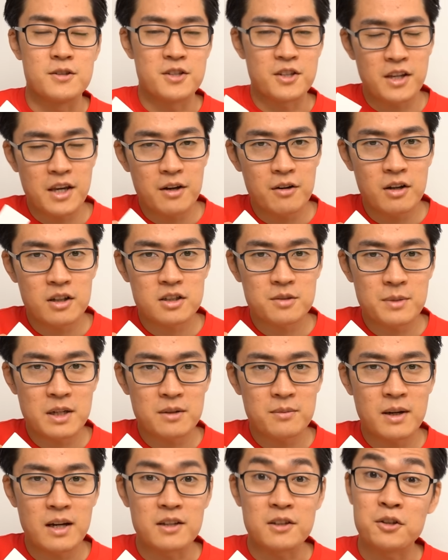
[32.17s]
実験を始め
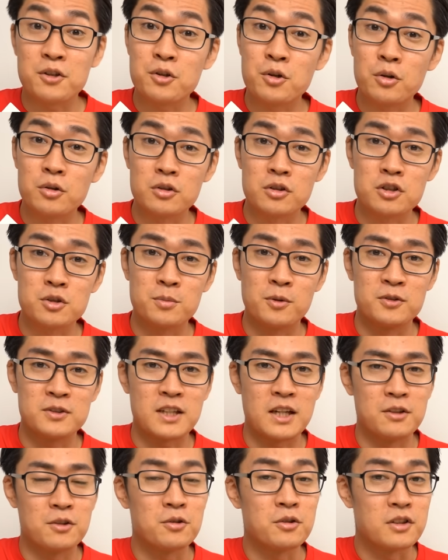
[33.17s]
る前に今日の
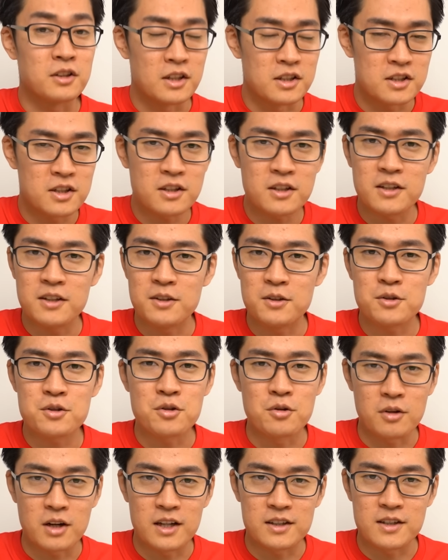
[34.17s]
スポンサーのディジキーの
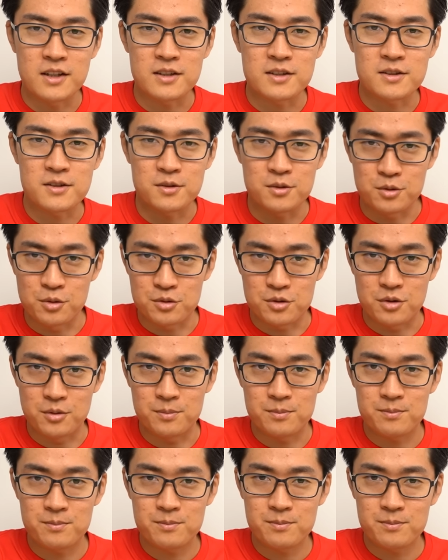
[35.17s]
紹介です。どうぞ。